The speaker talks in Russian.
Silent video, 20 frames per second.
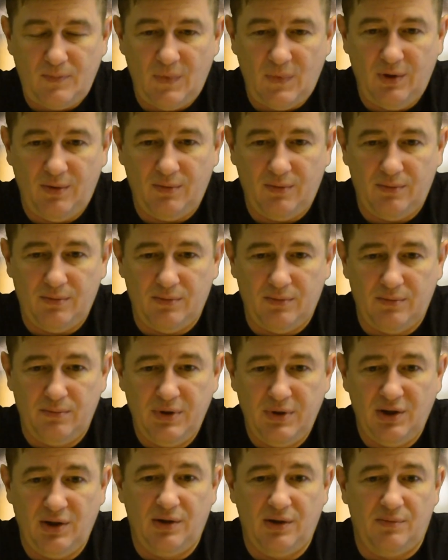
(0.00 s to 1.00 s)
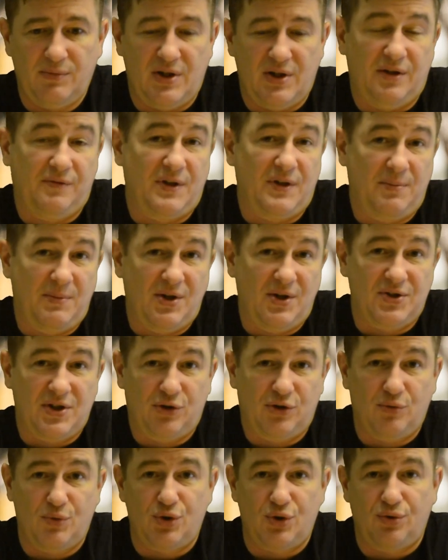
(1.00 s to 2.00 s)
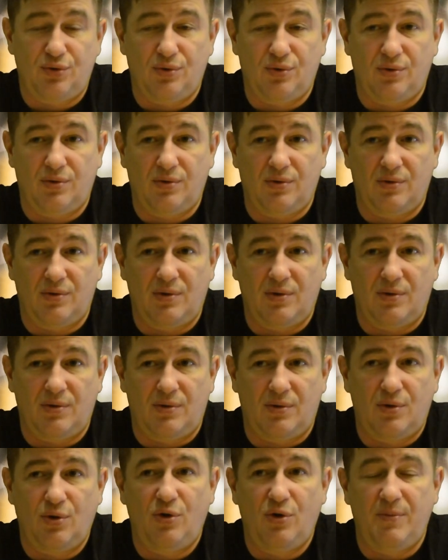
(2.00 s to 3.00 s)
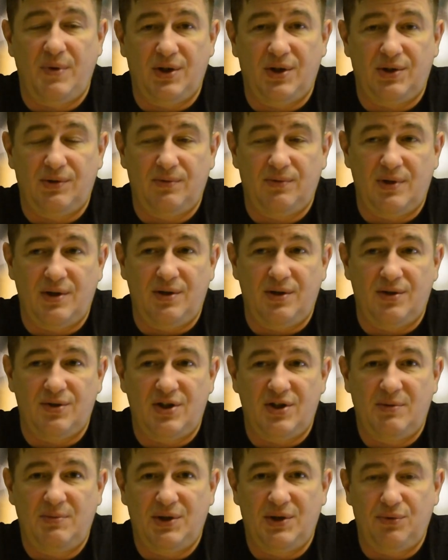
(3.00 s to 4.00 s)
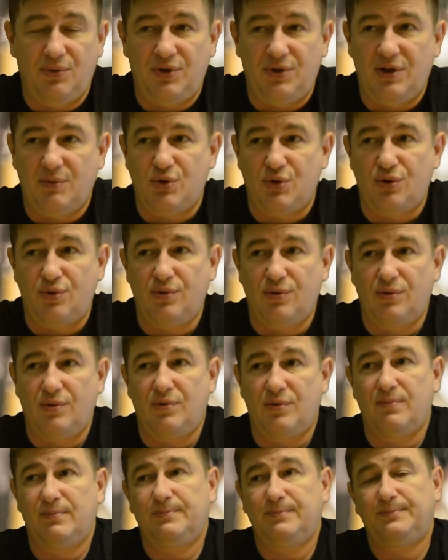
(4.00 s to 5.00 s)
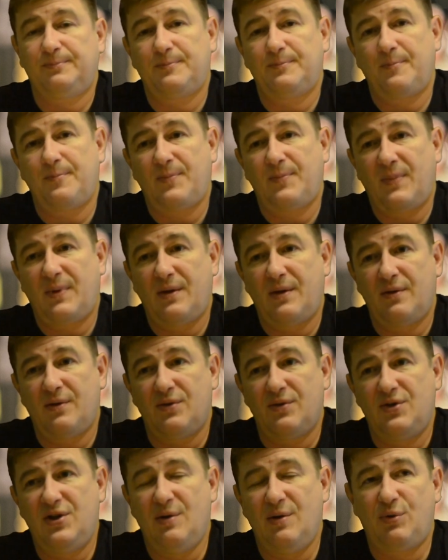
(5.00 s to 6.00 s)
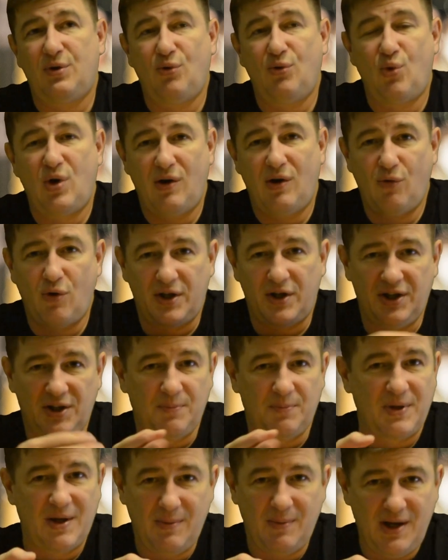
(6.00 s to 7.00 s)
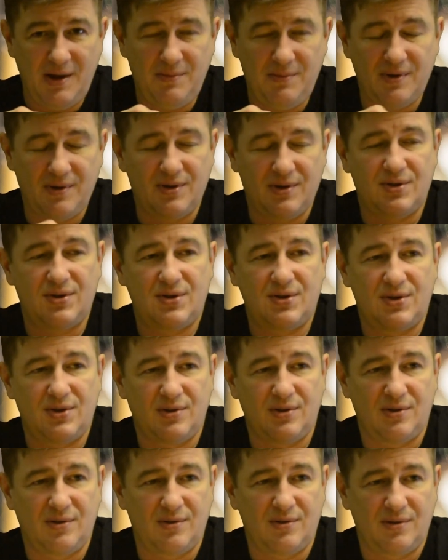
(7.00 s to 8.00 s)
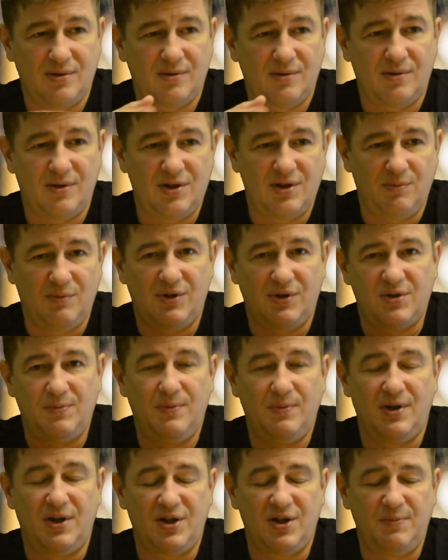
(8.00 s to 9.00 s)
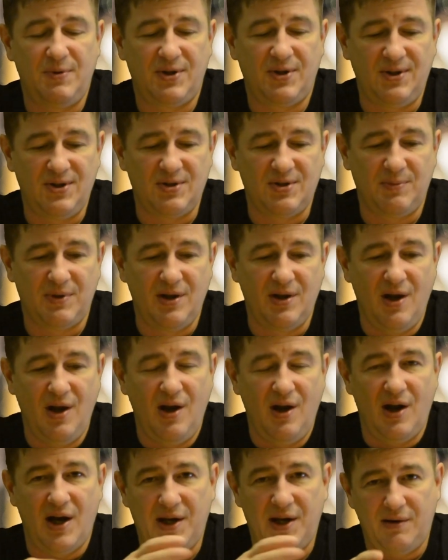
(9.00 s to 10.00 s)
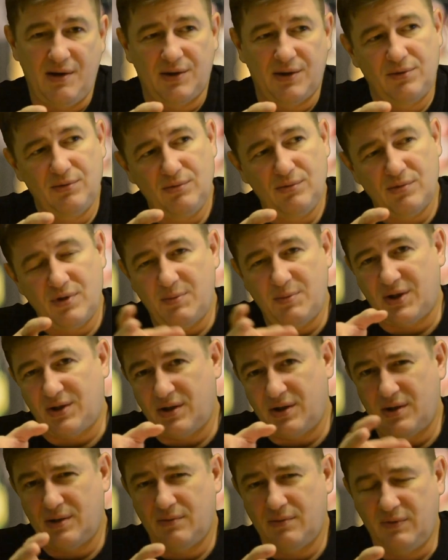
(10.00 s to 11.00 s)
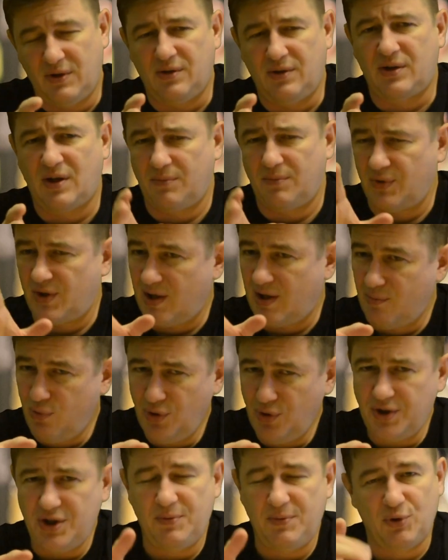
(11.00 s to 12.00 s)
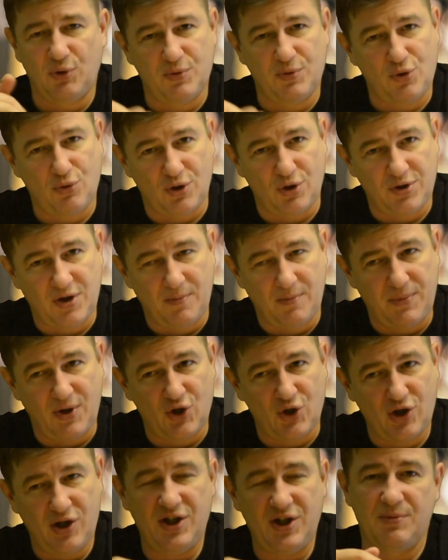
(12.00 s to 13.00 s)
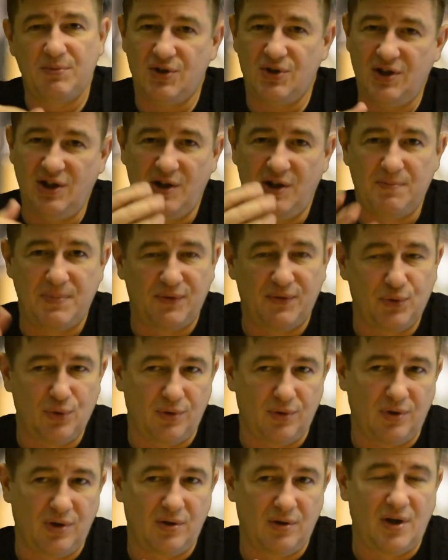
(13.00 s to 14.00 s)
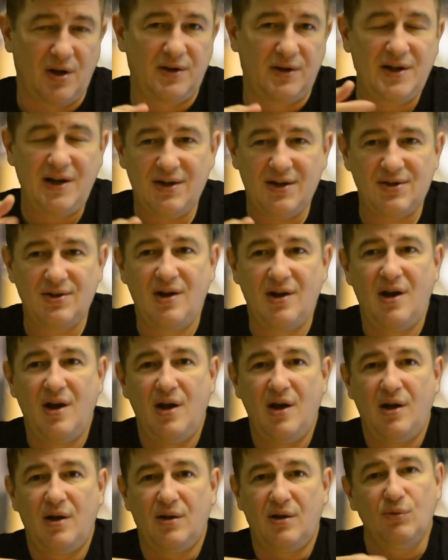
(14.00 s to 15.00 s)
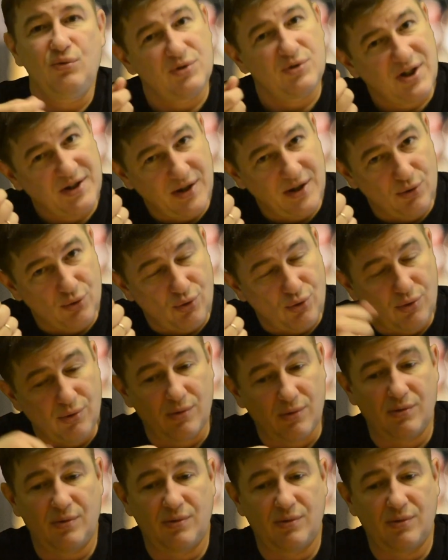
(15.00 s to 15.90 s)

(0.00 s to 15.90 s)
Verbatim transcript: была у меня информация о том, что кроме этого они зарабатывают тем, что тем, у кого какие-то проблемы с э, этими экспер- экспертизами, они говорят, ну, ребят, вы там доработаете, потом еще раз нам пришлите, мы сделаем повторный анализ, ну, за денежку.